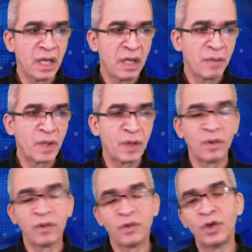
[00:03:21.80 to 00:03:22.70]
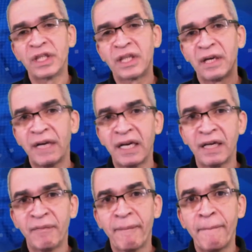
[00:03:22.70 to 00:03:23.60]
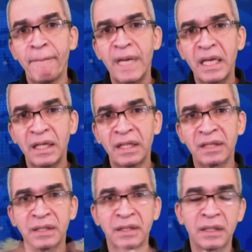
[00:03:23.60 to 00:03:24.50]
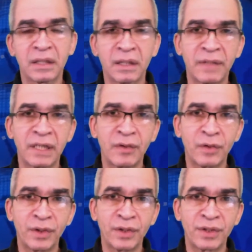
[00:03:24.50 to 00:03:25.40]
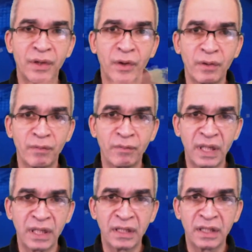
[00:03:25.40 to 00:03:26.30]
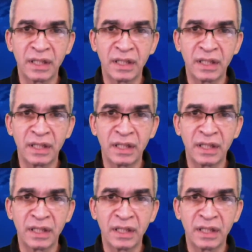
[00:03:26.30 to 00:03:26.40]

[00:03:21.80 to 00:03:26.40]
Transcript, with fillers: pero donde trabajan miles de trabajadores, miles